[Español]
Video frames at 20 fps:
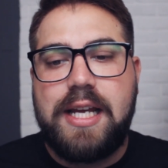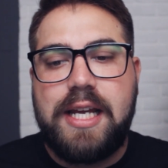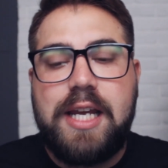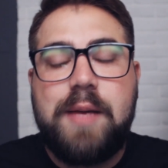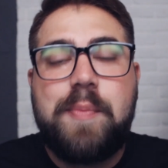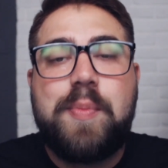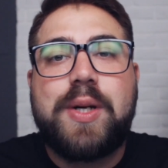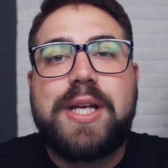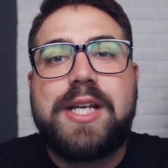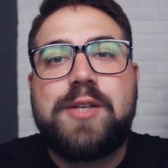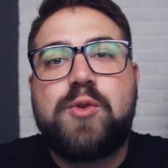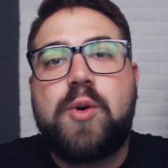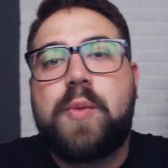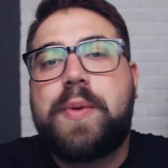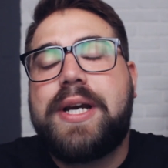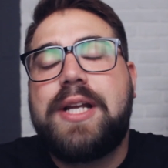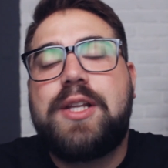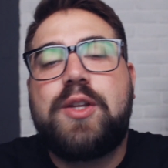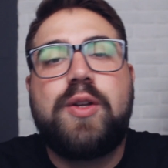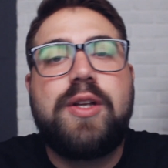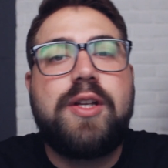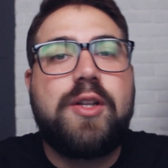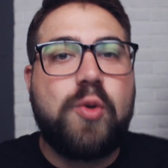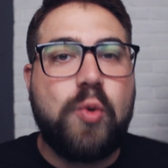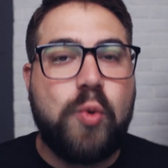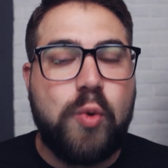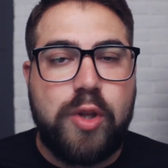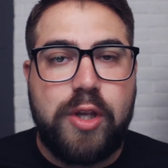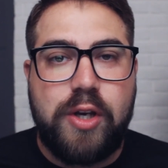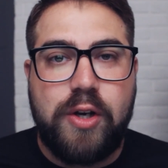Y porque su objeto de
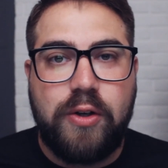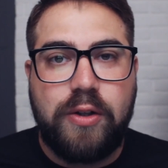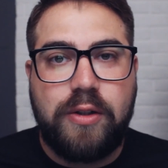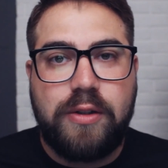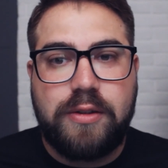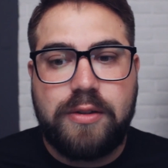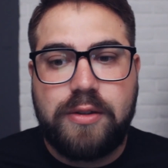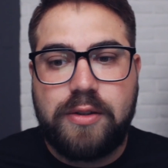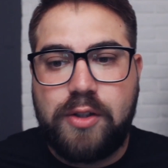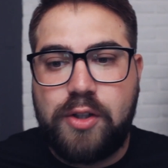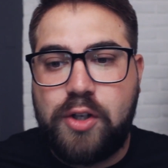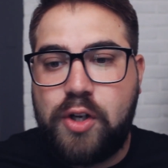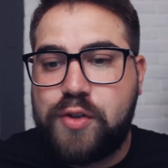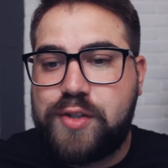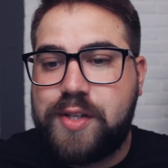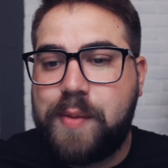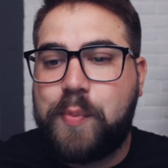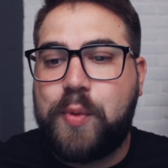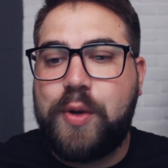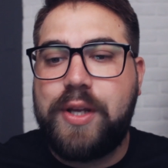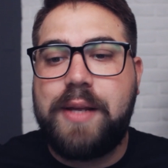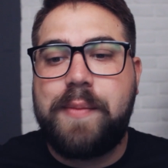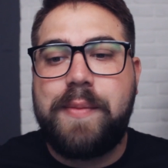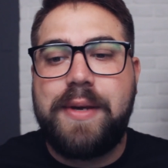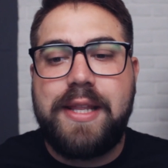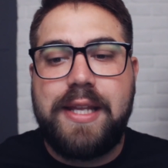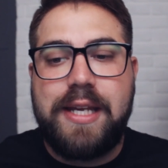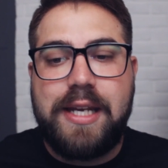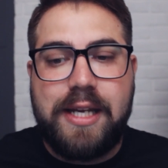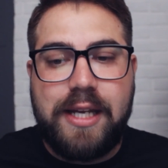estudio no se puede
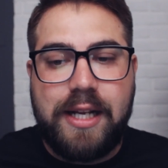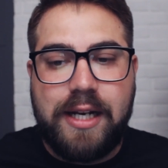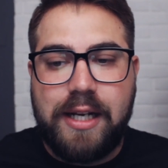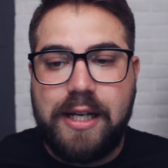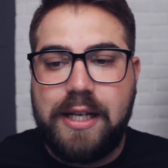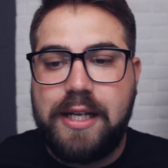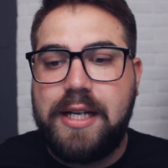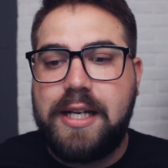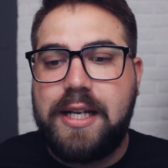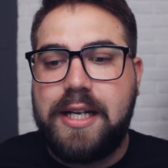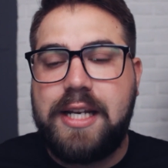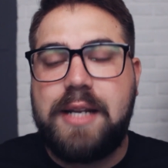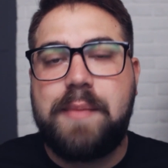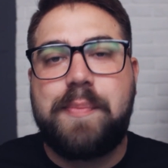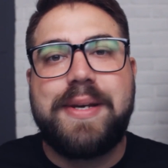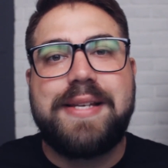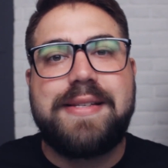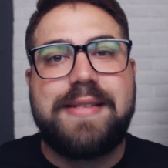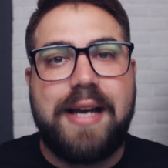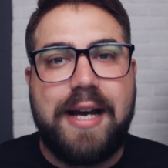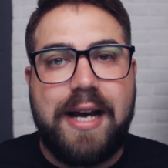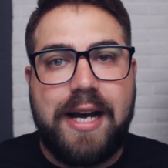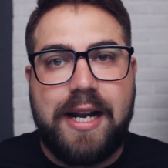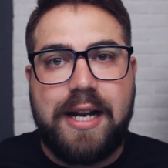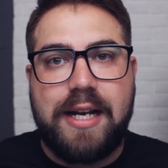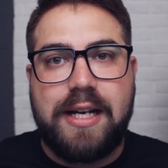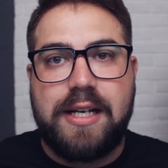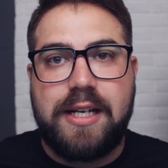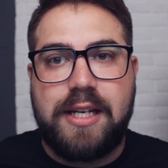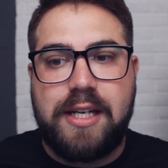medir, ni
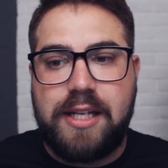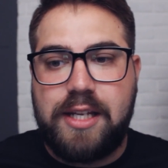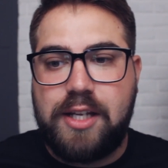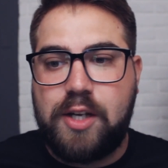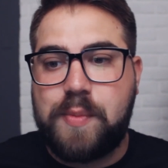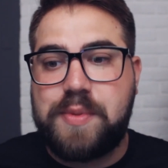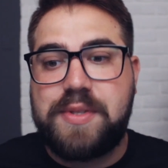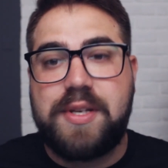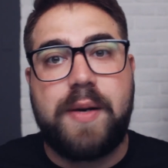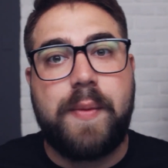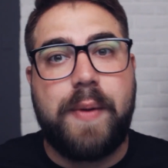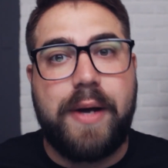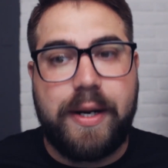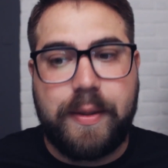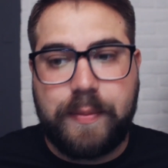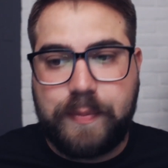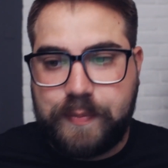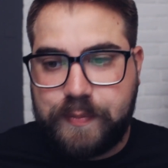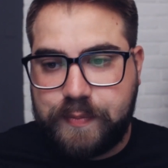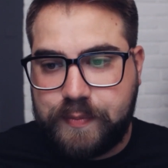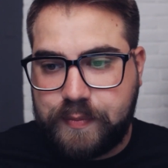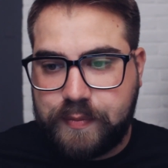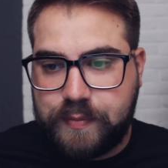pesar, ni observar.